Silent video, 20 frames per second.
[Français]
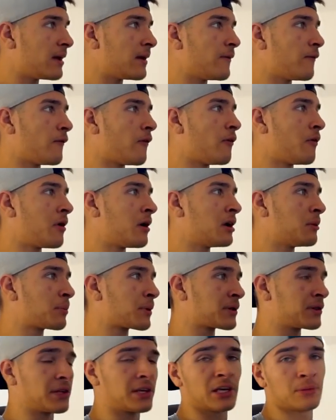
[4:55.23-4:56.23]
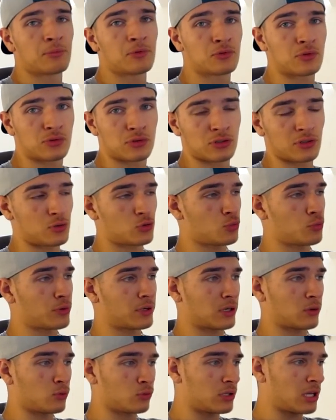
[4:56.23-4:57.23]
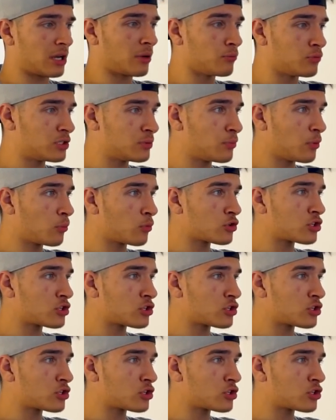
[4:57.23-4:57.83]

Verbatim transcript: On va voir les prix des 4060 et celui qui coûte un petit peu moins